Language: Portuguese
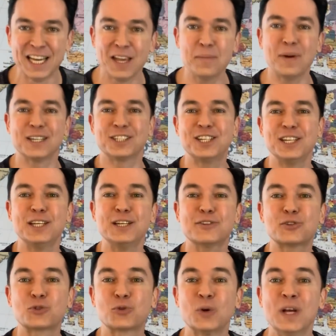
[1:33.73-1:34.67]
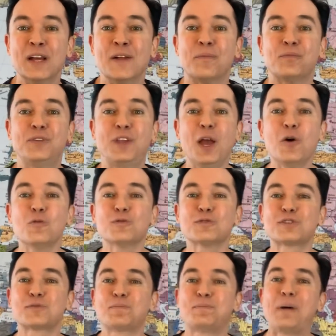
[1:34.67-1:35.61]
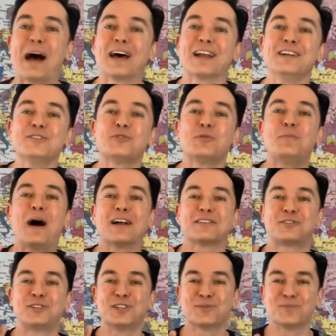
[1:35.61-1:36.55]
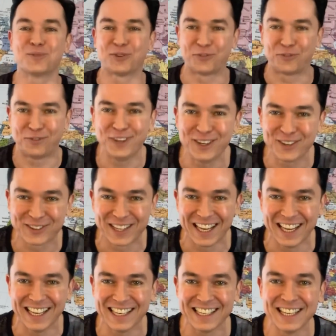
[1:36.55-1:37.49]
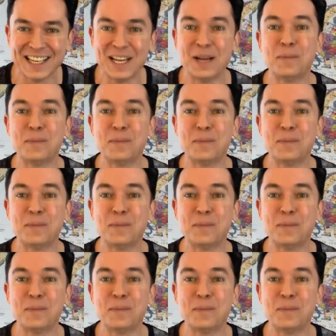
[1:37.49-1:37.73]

Imagine isso, Deus parando o batismo do filho dele